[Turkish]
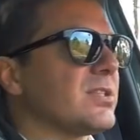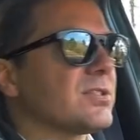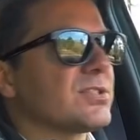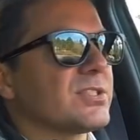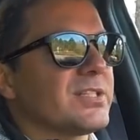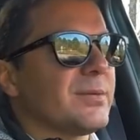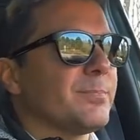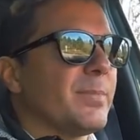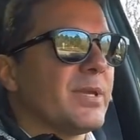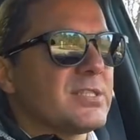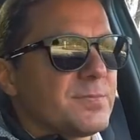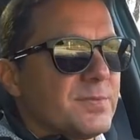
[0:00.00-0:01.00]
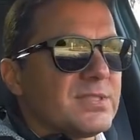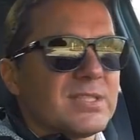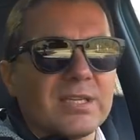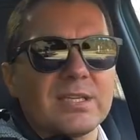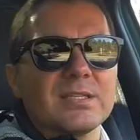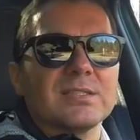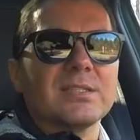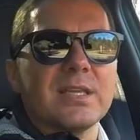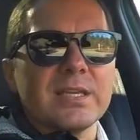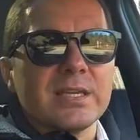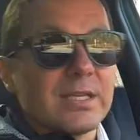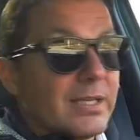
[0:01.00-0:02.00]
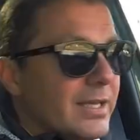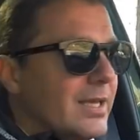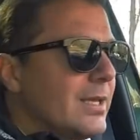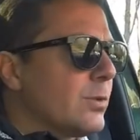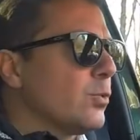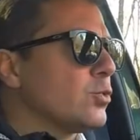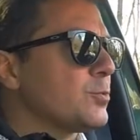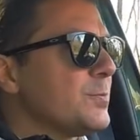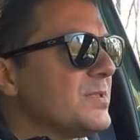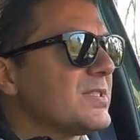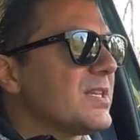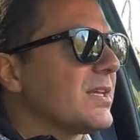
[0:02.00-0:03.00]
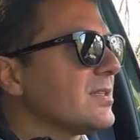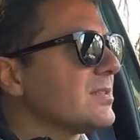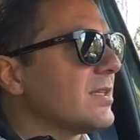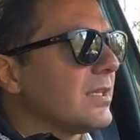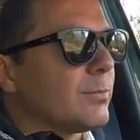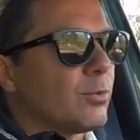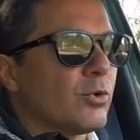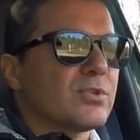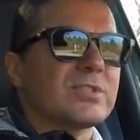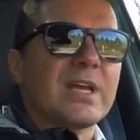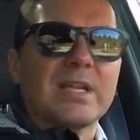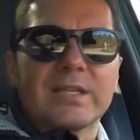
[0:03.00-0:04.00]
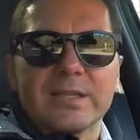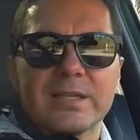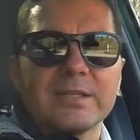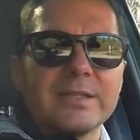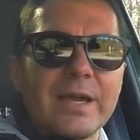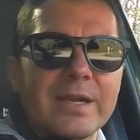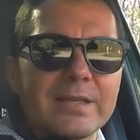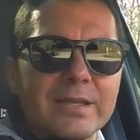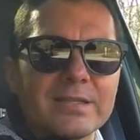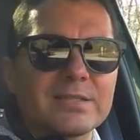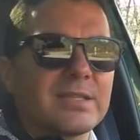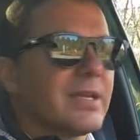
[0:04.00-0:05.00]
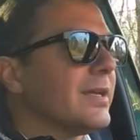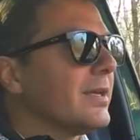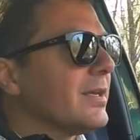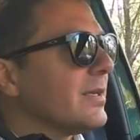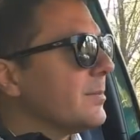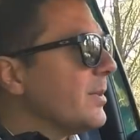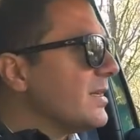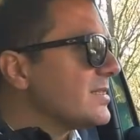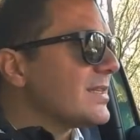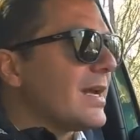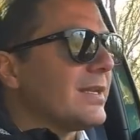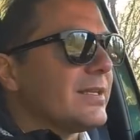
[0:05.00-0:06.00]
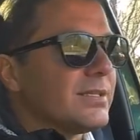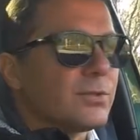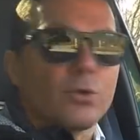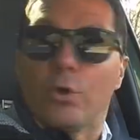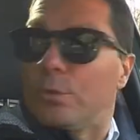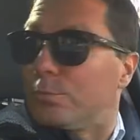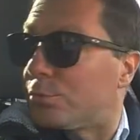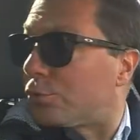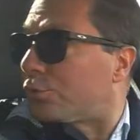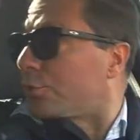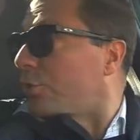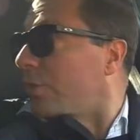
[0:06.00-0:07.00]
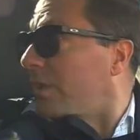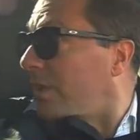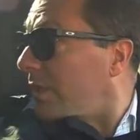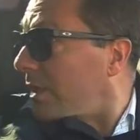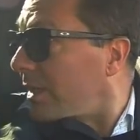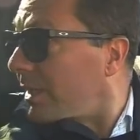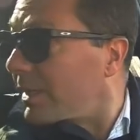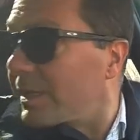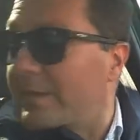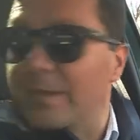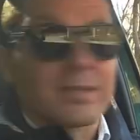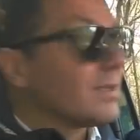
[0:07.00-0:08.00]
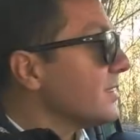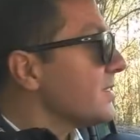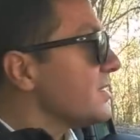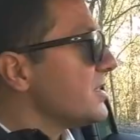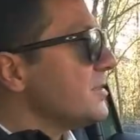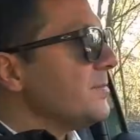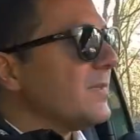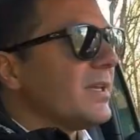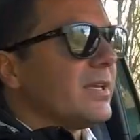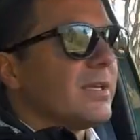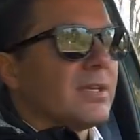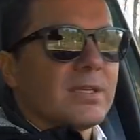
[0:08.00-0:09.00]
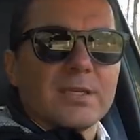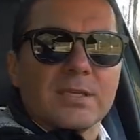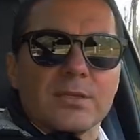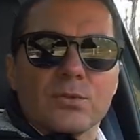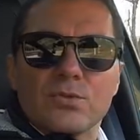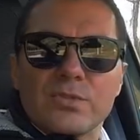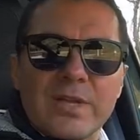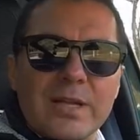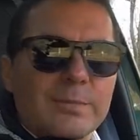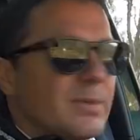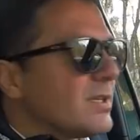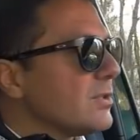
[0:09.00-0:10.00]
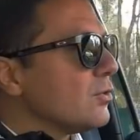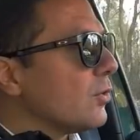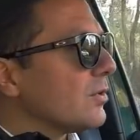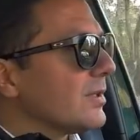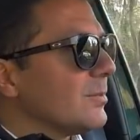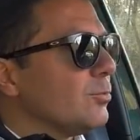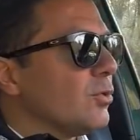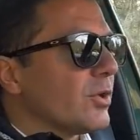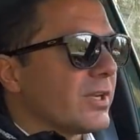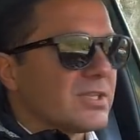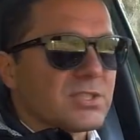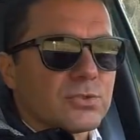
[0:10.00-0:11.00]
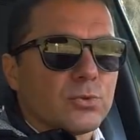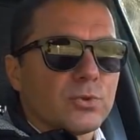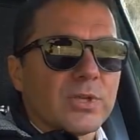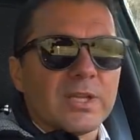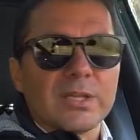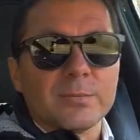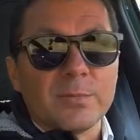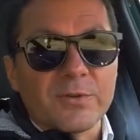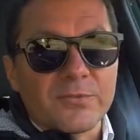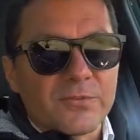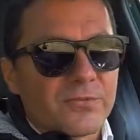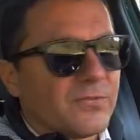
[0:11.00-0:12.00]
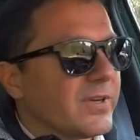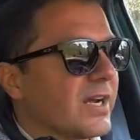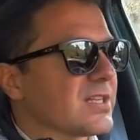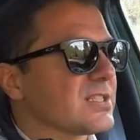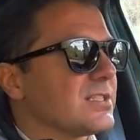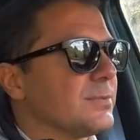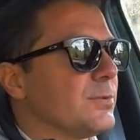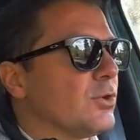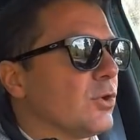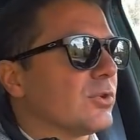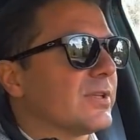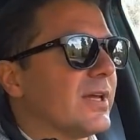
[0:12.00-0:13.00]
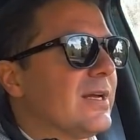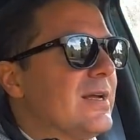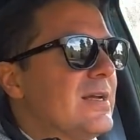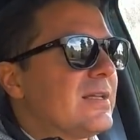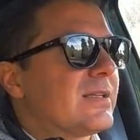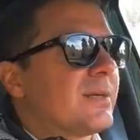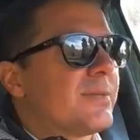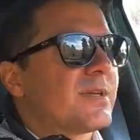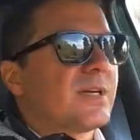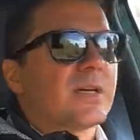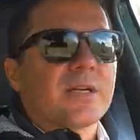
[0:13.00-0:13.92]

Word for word: çalışacağım 5008 ile ilgili. 3008'de de bu özellikleri neredeyse benzerlerini görmüştük. Evet şimdi e, güzel bir yolda bu aracı kullanalım hafif virajlı bir yolda. Tabii ki